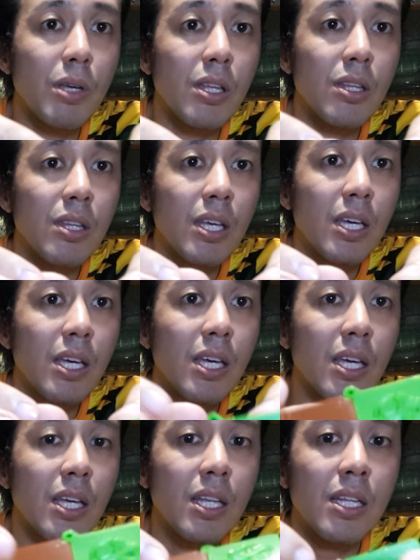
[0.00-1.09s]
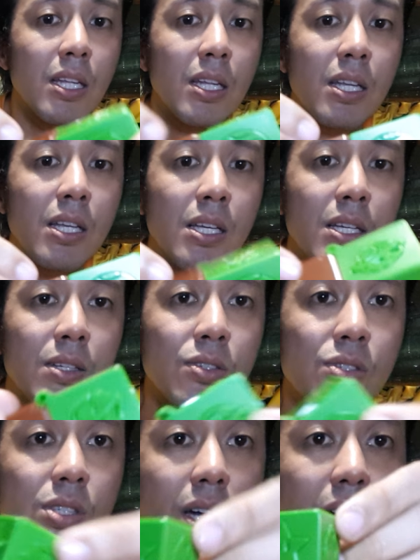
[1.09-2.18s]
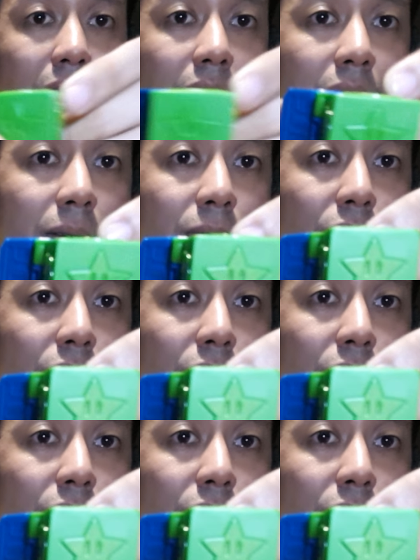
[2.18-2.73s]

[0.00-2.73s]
and then star.